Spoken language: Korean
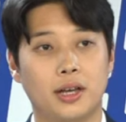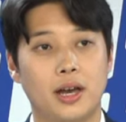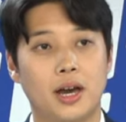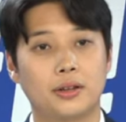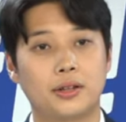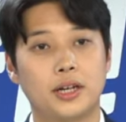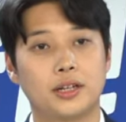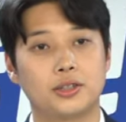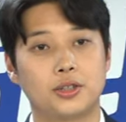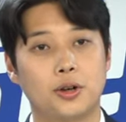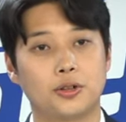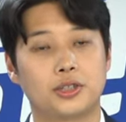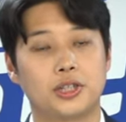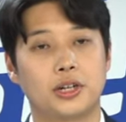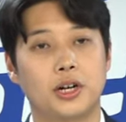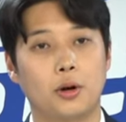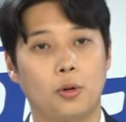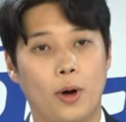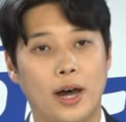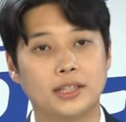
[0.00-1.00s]
대학생
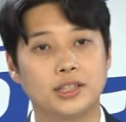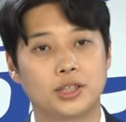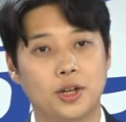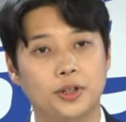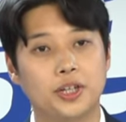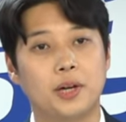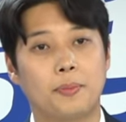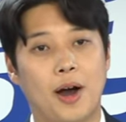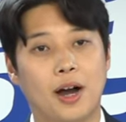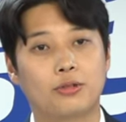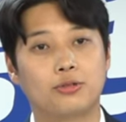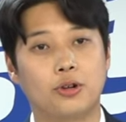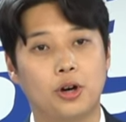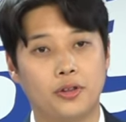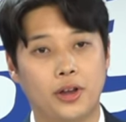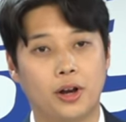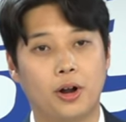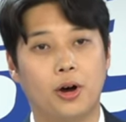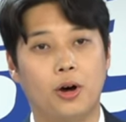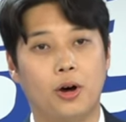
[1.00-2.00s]
정치를 완전히
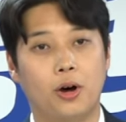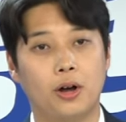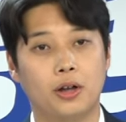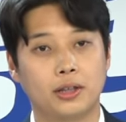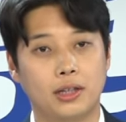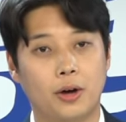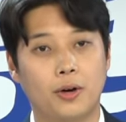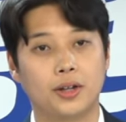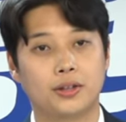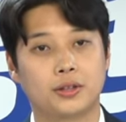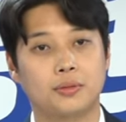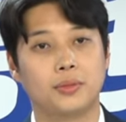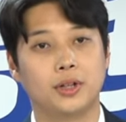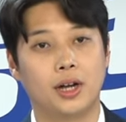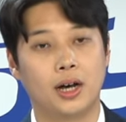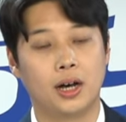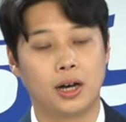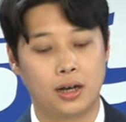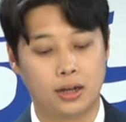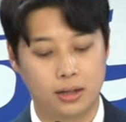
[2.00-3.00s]
바꾸어내러
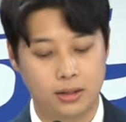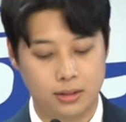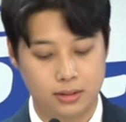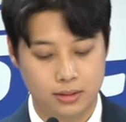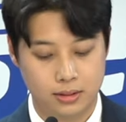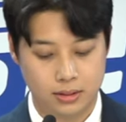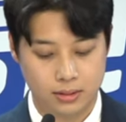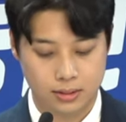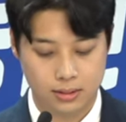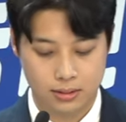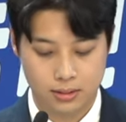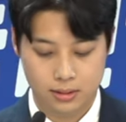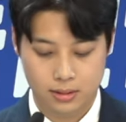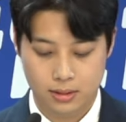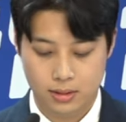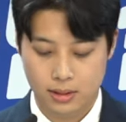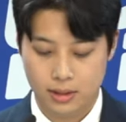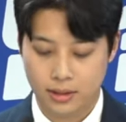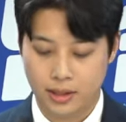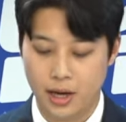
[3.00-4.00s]
나왔습니다.
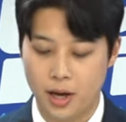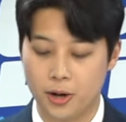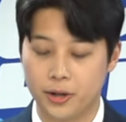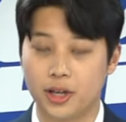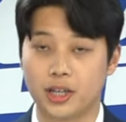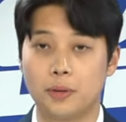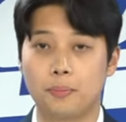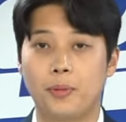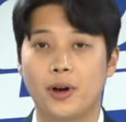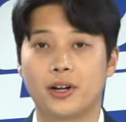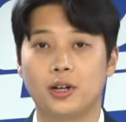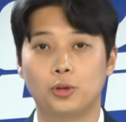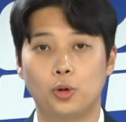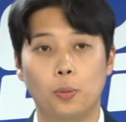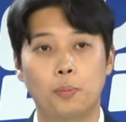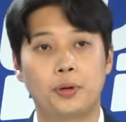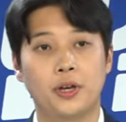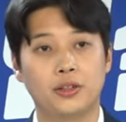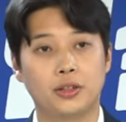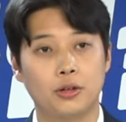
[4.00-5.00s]
개혁의 깃발을
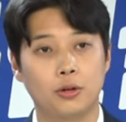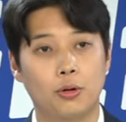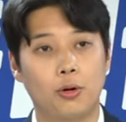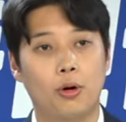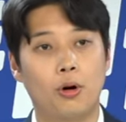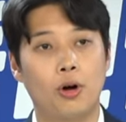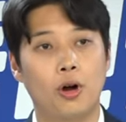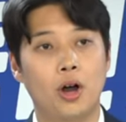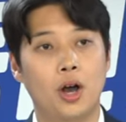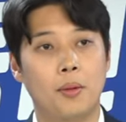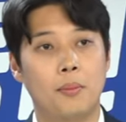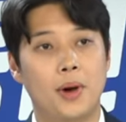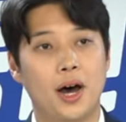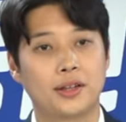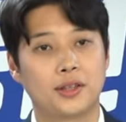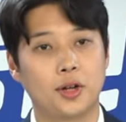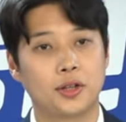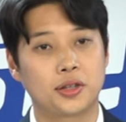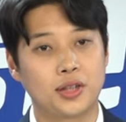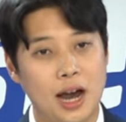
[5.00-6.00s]
높이 들고
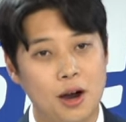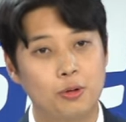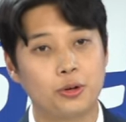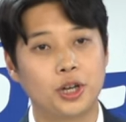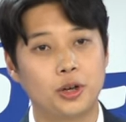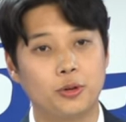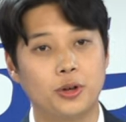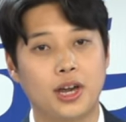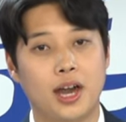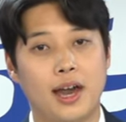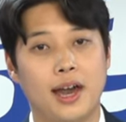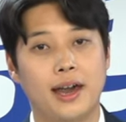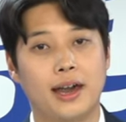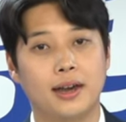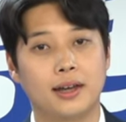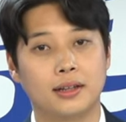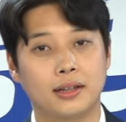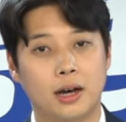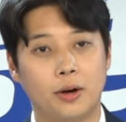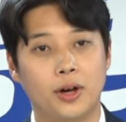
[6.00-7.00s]
맞서 싸우기
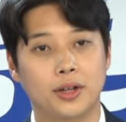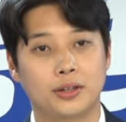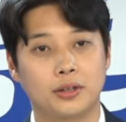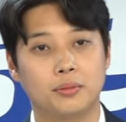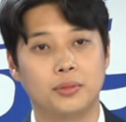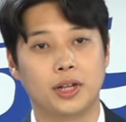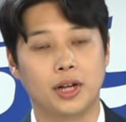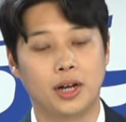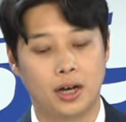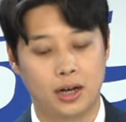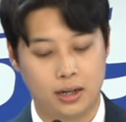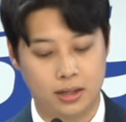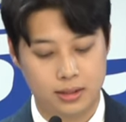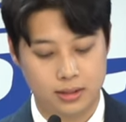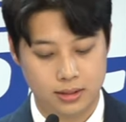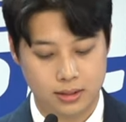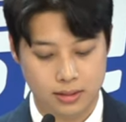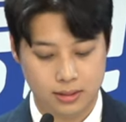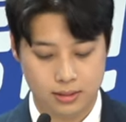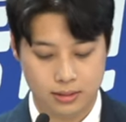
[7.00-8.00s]
위해 나왔습니다.
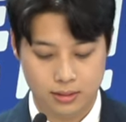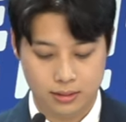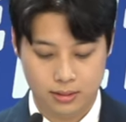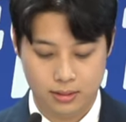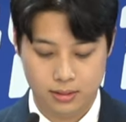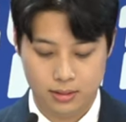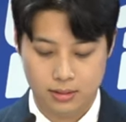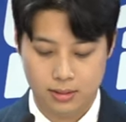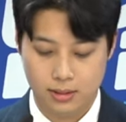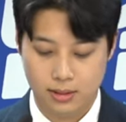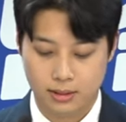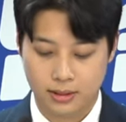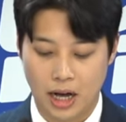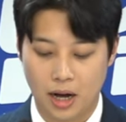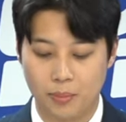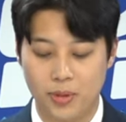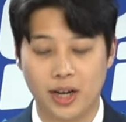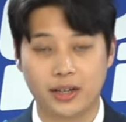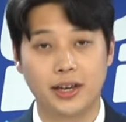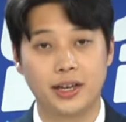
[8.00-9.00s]

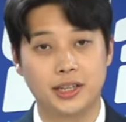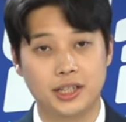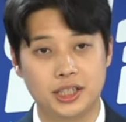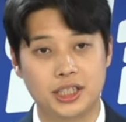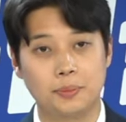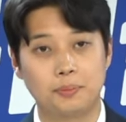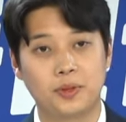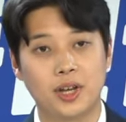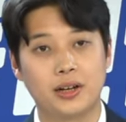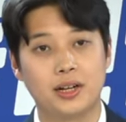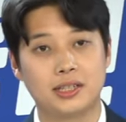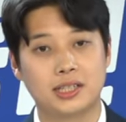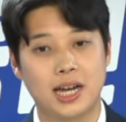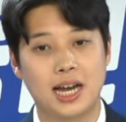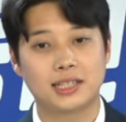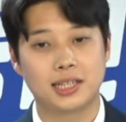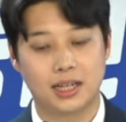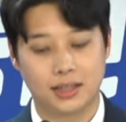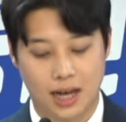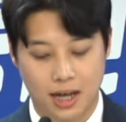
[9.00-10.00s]
당밖에 20대를
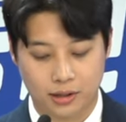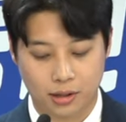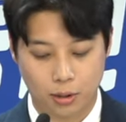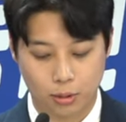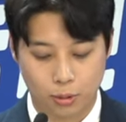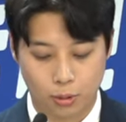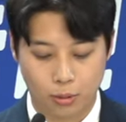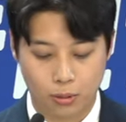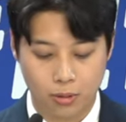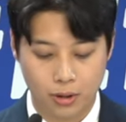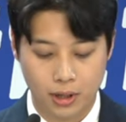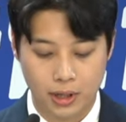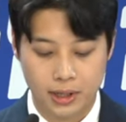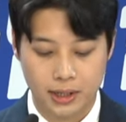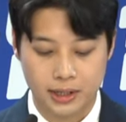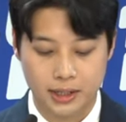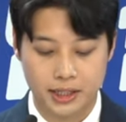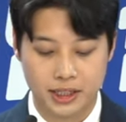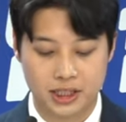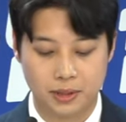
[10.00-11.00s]
찾아 나서고
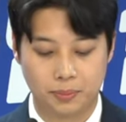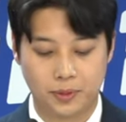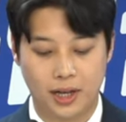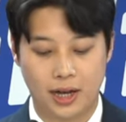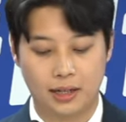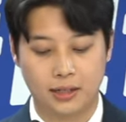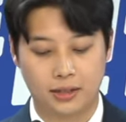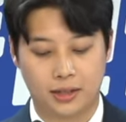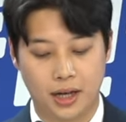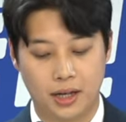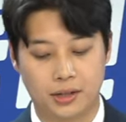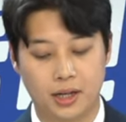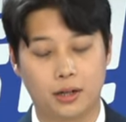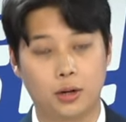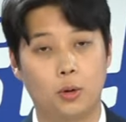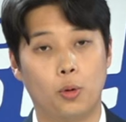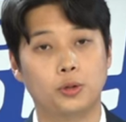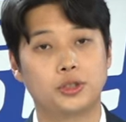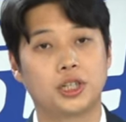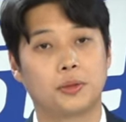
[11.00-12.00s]
20대 안에
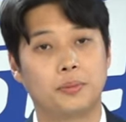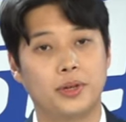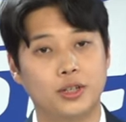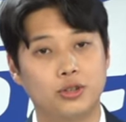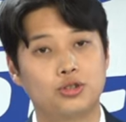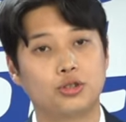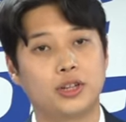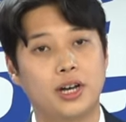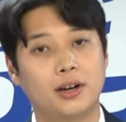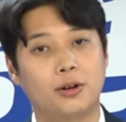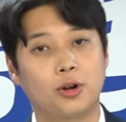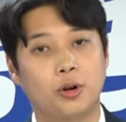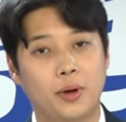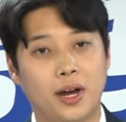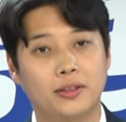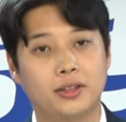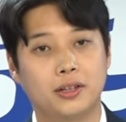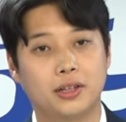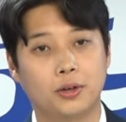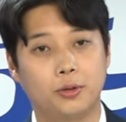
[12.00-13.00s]
대세를 오직 민주당으로
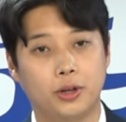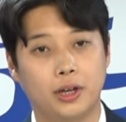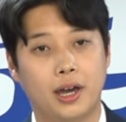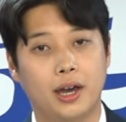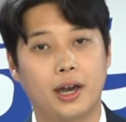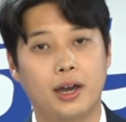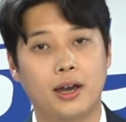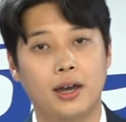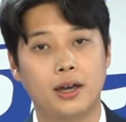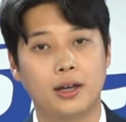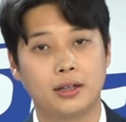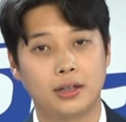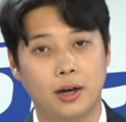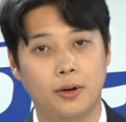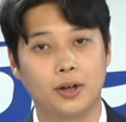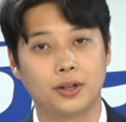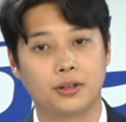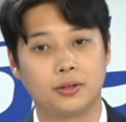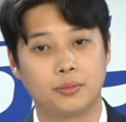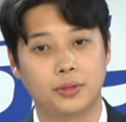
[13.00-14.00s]
만들기 위해
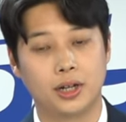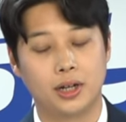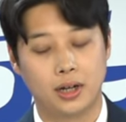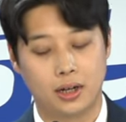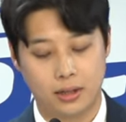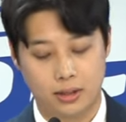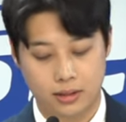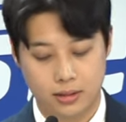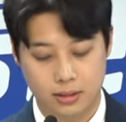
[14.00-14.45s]
나왔습니다.